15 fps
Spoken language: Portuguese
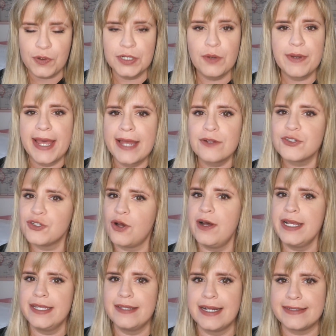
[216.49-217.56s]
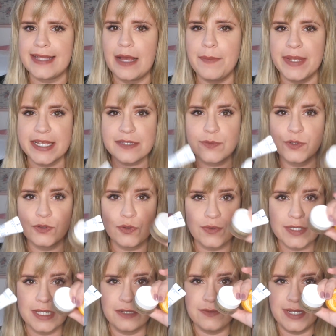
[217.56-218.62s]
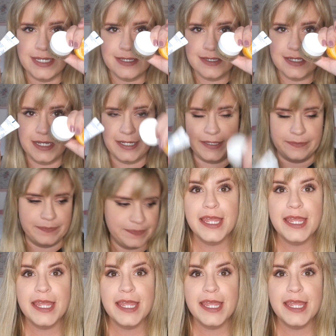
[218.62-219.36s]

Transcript: Quando eu quero só hidratar mesmo, tô usando esses aqui.